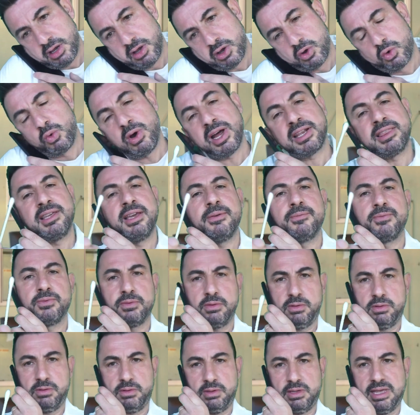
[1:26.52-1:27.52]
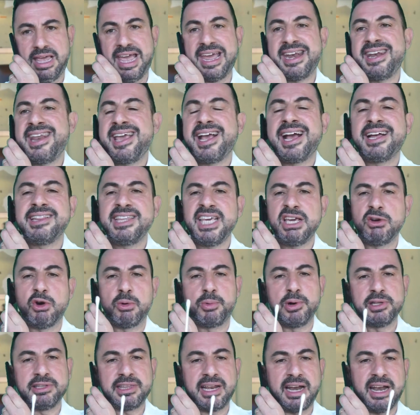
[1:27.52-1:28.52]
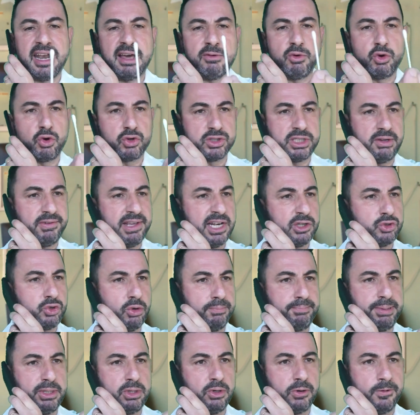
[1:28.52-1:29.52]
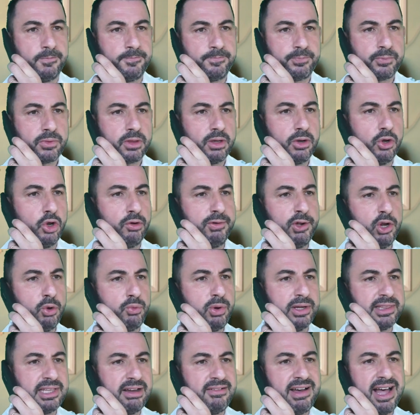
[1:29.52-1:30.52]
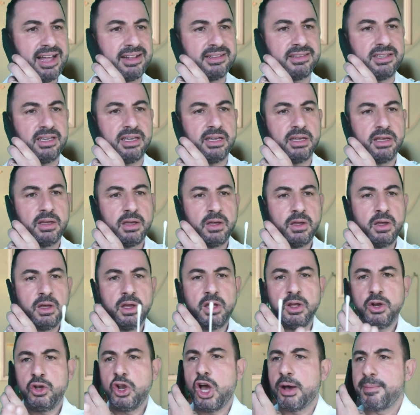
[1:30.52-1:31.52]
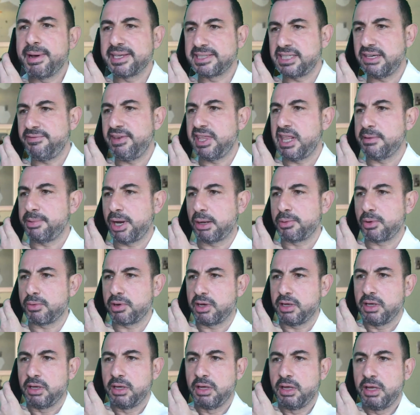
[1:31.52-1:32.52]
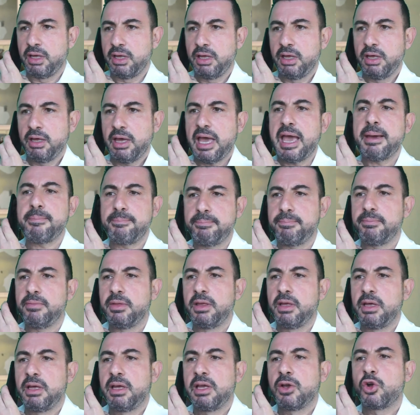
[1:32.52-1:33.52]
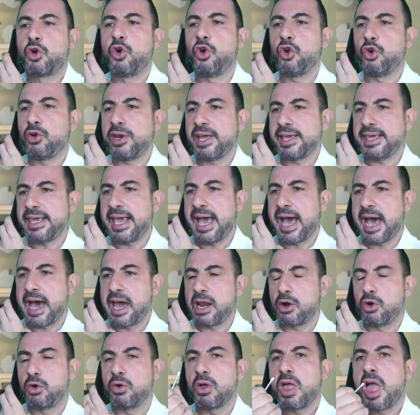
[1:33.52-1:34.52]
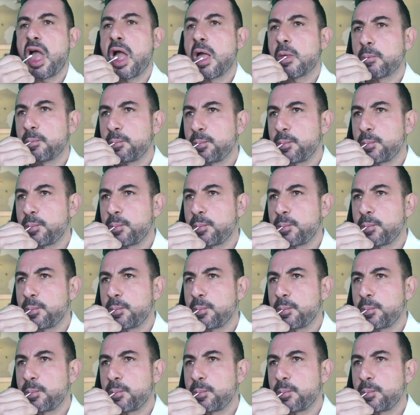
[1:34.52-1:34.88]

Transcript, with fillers: Guardi, è negativo, può andare al lavoro, si vede subito. Lo vedo qua davanti. No, ma si vede proprio... è eh, colore chiaro.